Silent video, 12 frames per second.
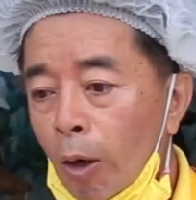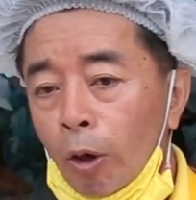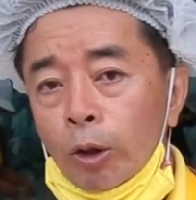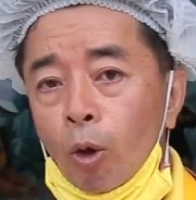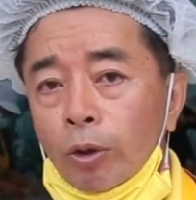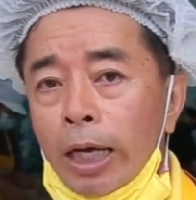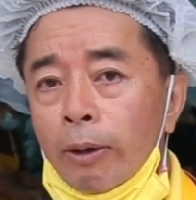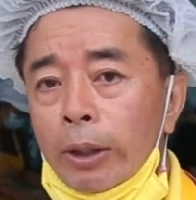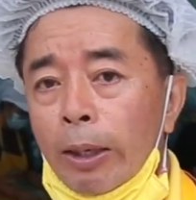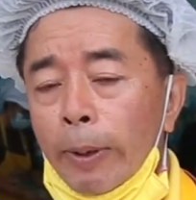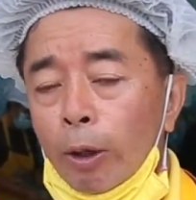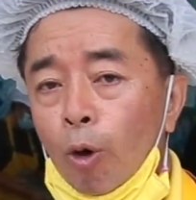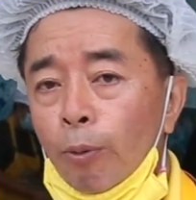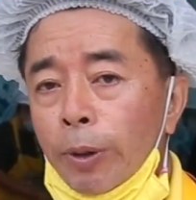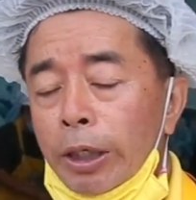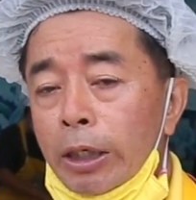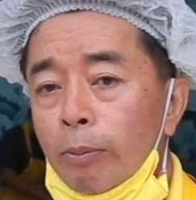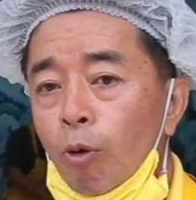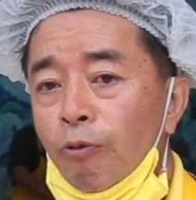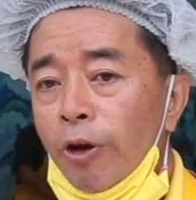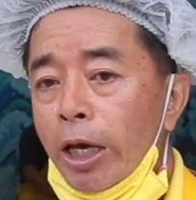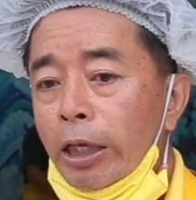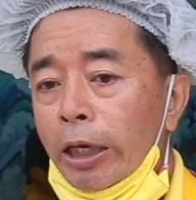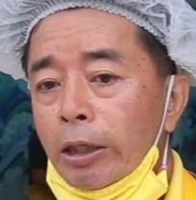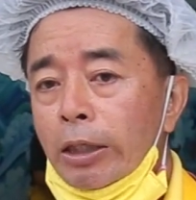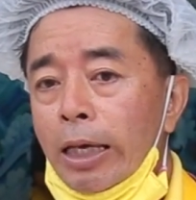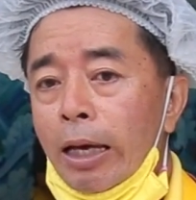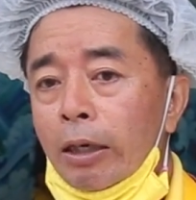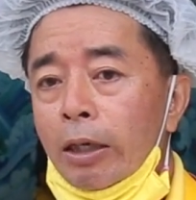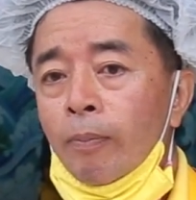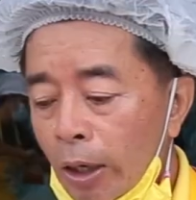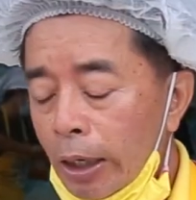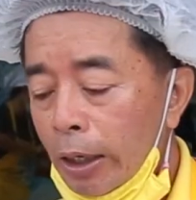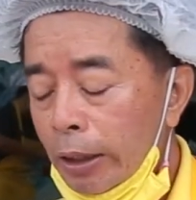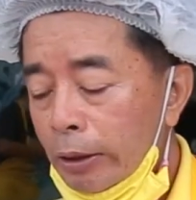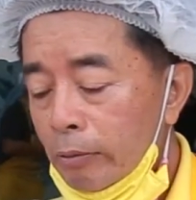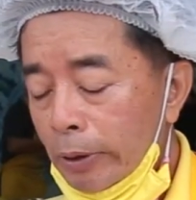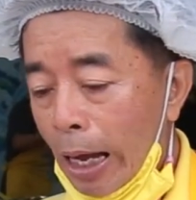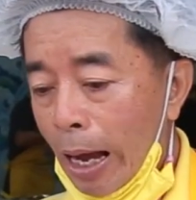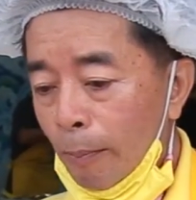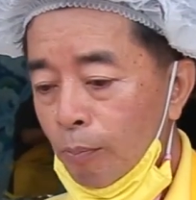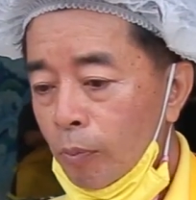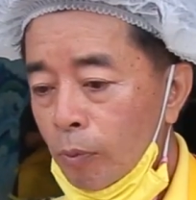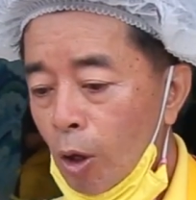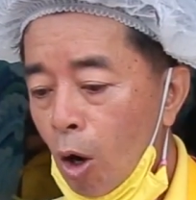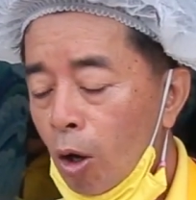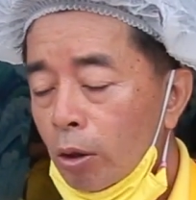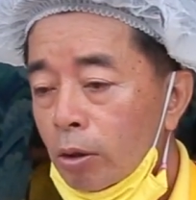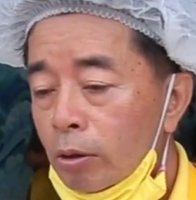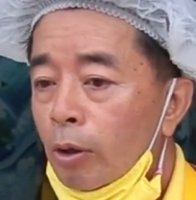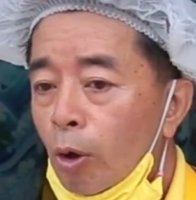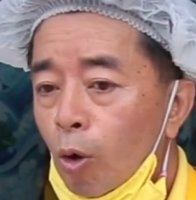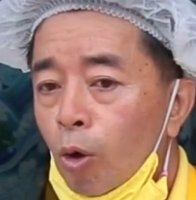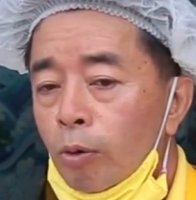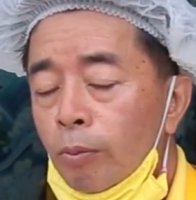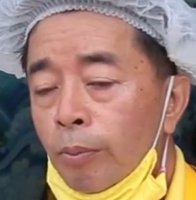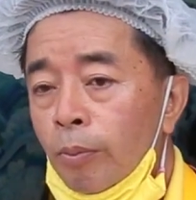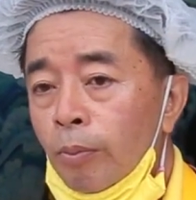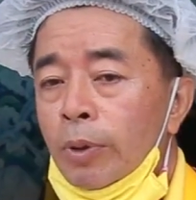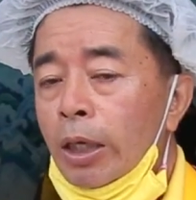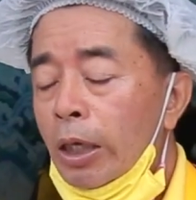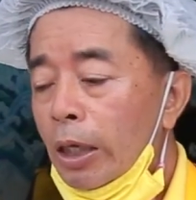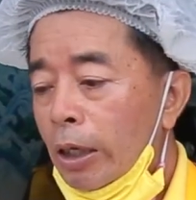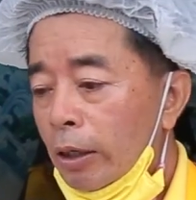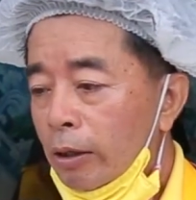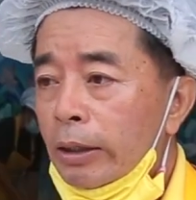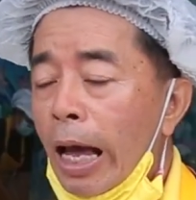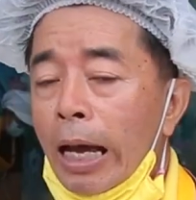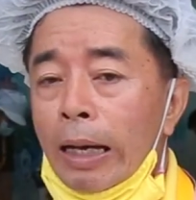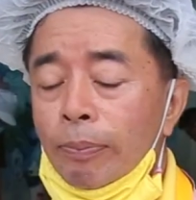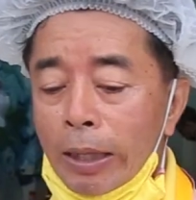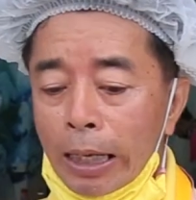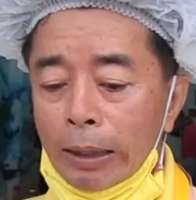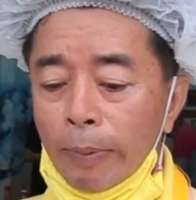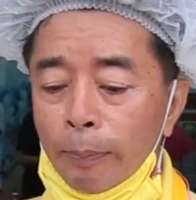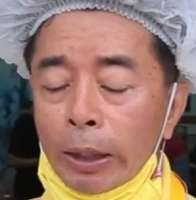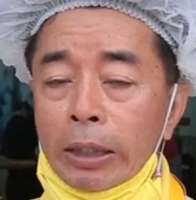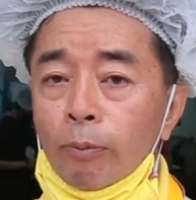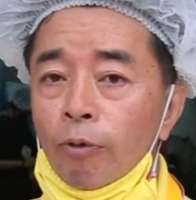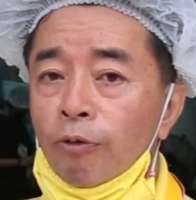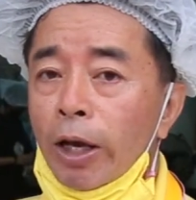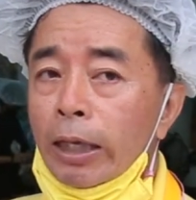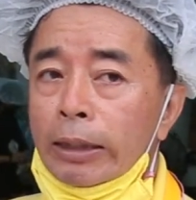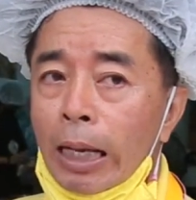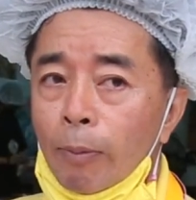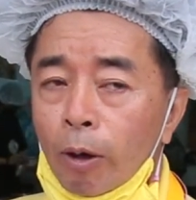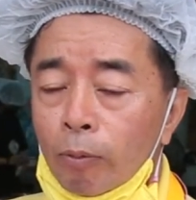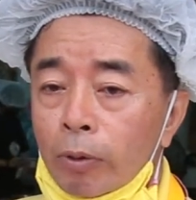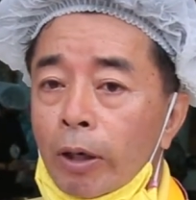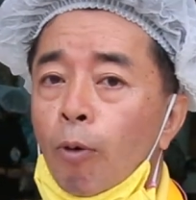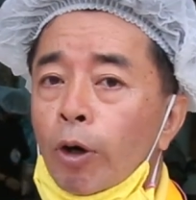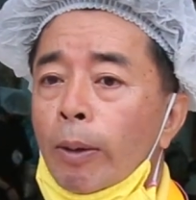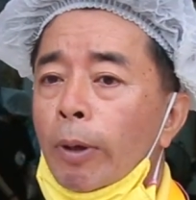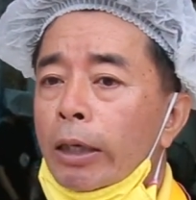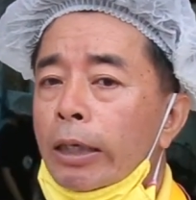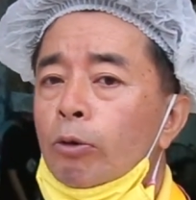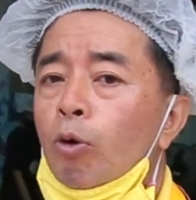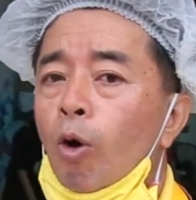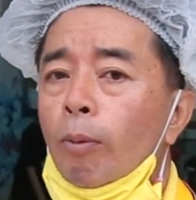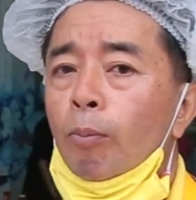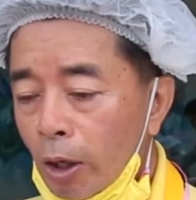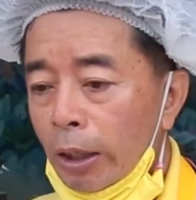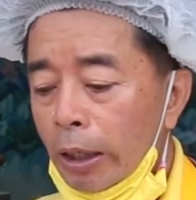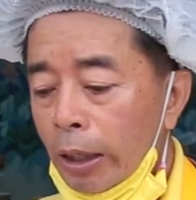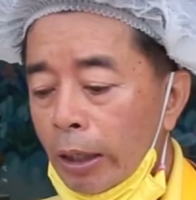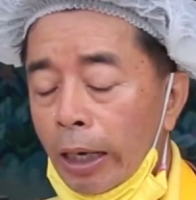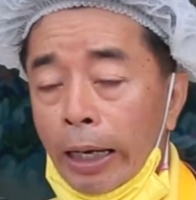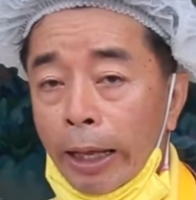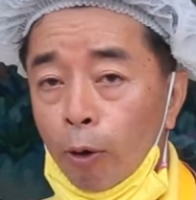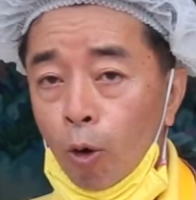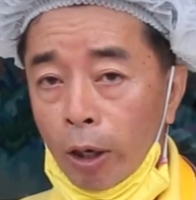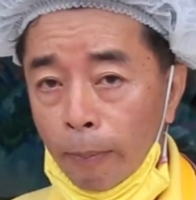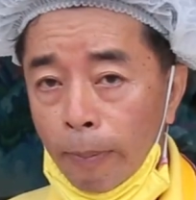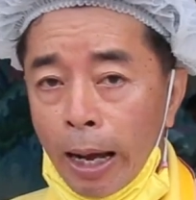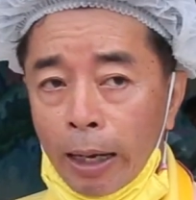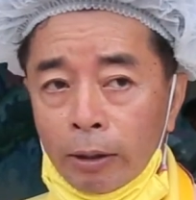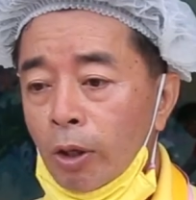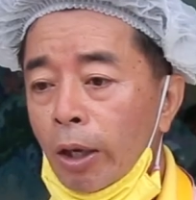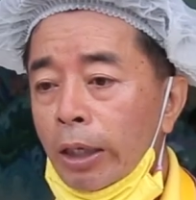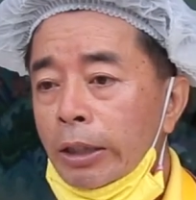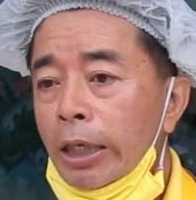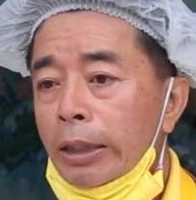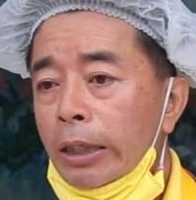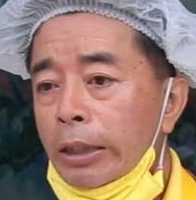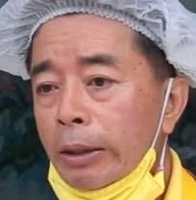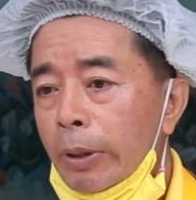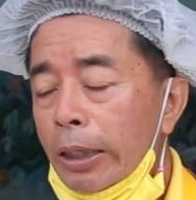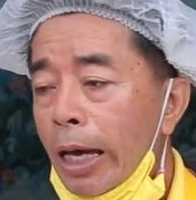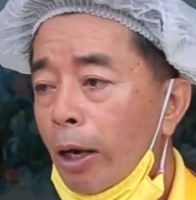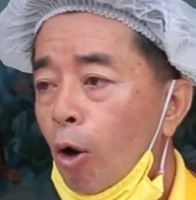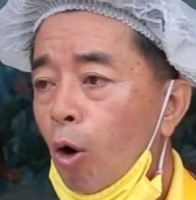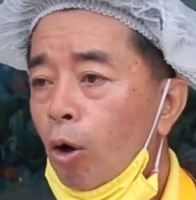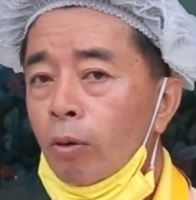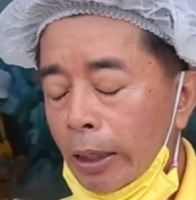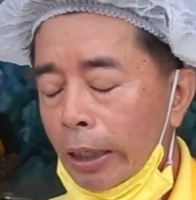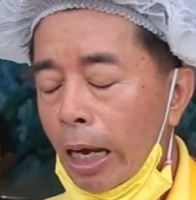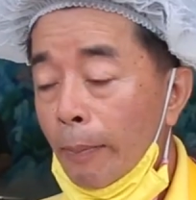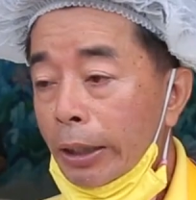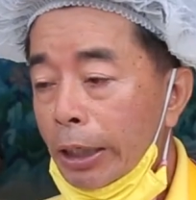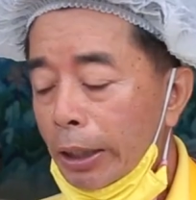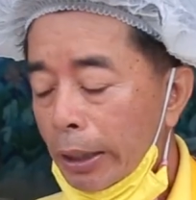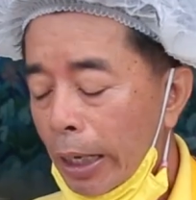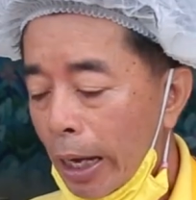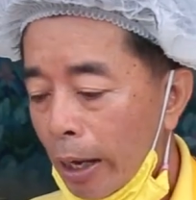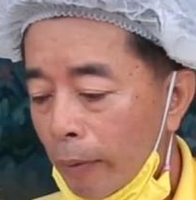เราก็ตกใจว่าทำไมคนไปกินบุฟเฟ่อย่างงี้ยเยอะแยะเลยก็เลยถามน้องลุงพี่ตาครับตาทำไมมากินบุฟเฟ่ตาบอกก็พูดกันเหมือนกันทุกคนตอนนี้หลาย ๆ คนลำบาก ตอนนี้เศรษฐกิจมันแย่ลง ถ้าเขามากินเนี่ย